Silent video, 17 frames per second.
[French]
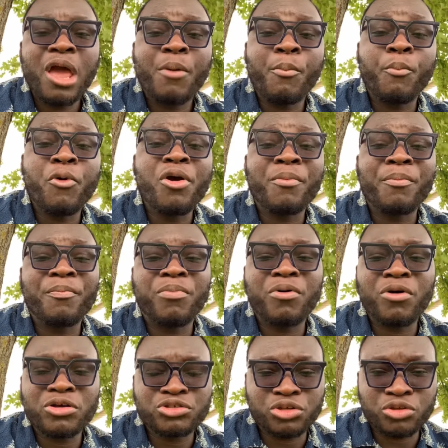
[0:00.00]
Peu
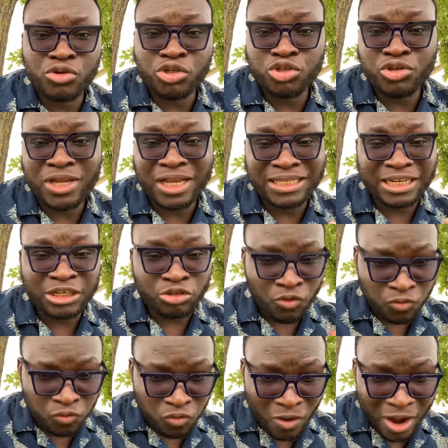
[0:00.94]
importe ce que tu es en train de
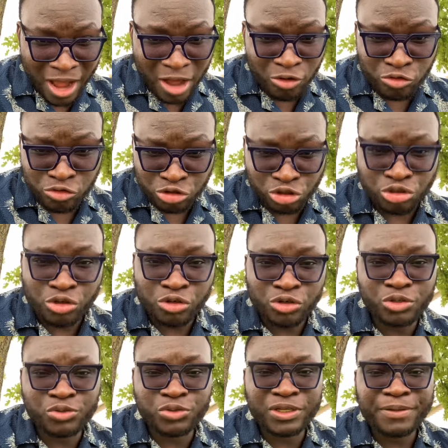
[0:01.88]
voir
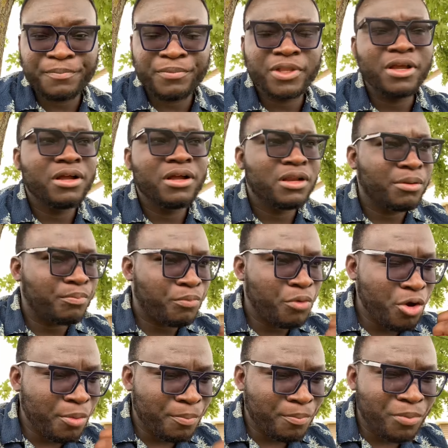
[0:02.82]
aujourd'hui,
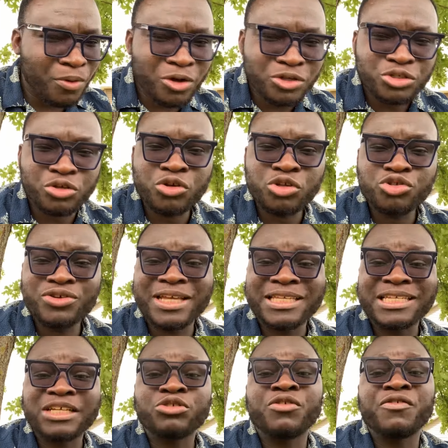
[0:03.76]
peu importe ce que tu es en
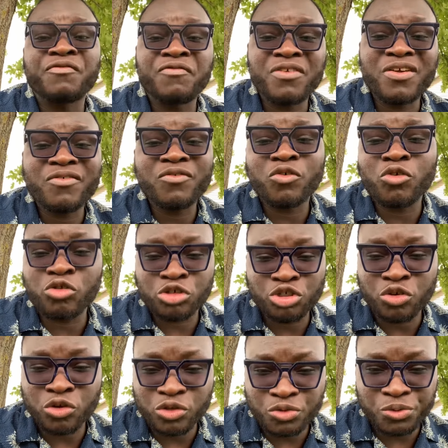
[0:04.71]
train de vivre
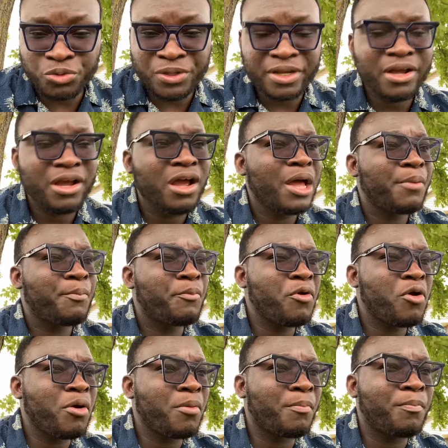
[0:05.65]
aujourd'hui,
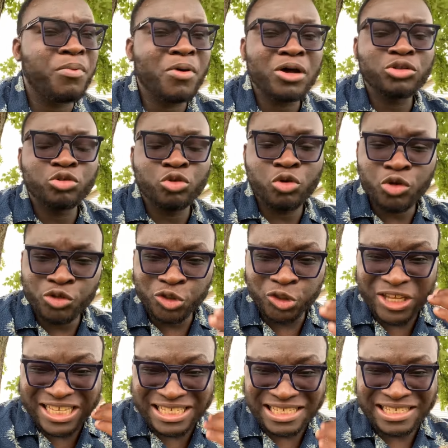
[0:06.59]
peu importe le
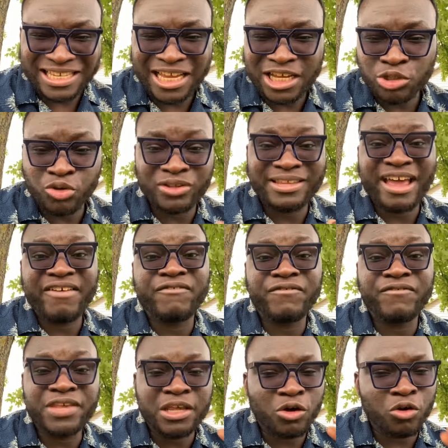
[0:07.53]
dessin de ta
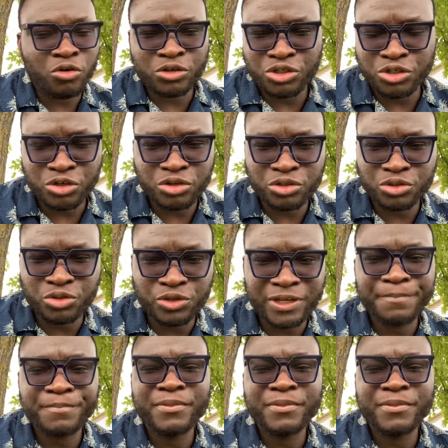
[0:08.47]
vie aujourd'hui,